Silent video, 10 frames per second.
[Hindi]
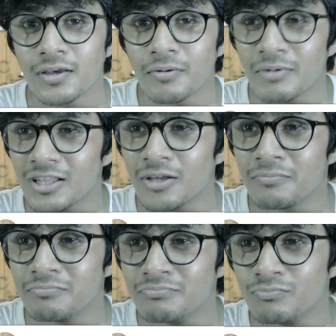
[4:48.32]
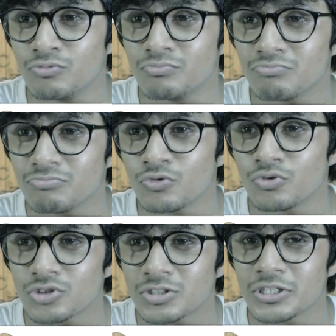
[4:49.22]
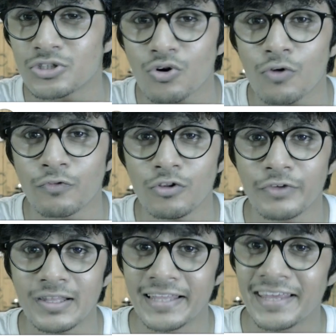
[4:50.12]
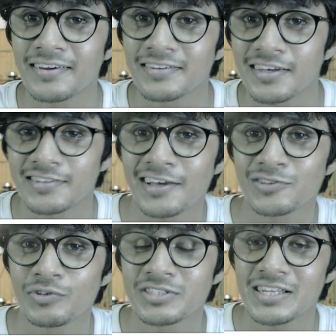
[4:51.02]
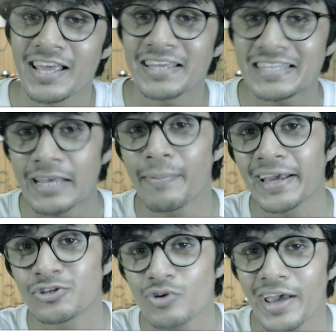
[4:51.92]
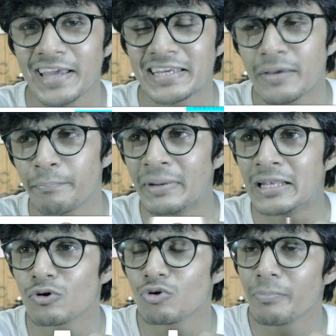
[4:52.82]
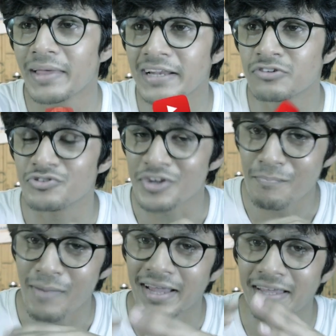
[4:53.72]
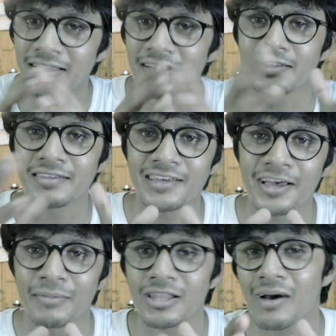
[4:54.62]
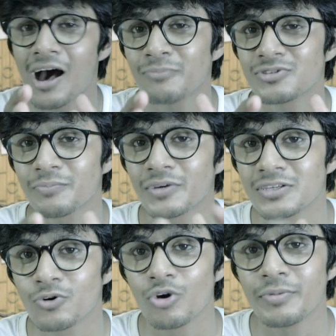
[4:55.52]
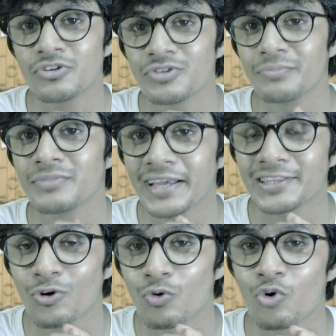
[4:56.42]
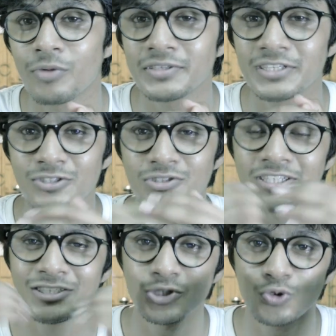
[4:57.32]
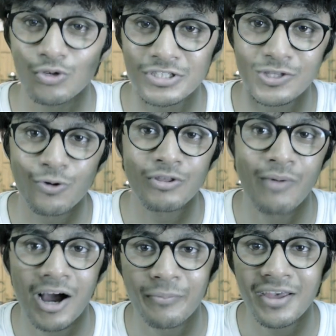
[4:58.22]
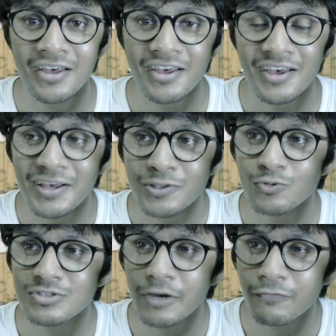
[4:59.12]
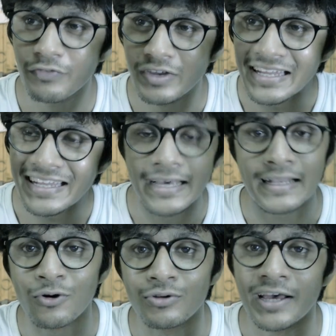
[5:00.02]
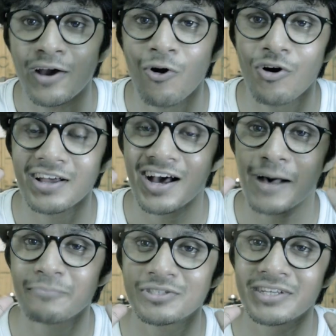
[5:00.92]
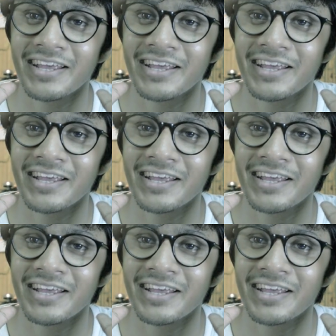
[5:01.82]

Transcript: मतलब उस चीज़ को फुलफिल नहीं करता था तो इसीलिए ये बाइक जो है ये बिल्कुल मेरे ड्रीम बाइक की तरह दिखता है मतलब आप जब कि कोई भी ड्रीम देखते हो कोई भी चीज़ सोचते हो दिमाग में तो उसका फीलिंग ही अलग होता है और आप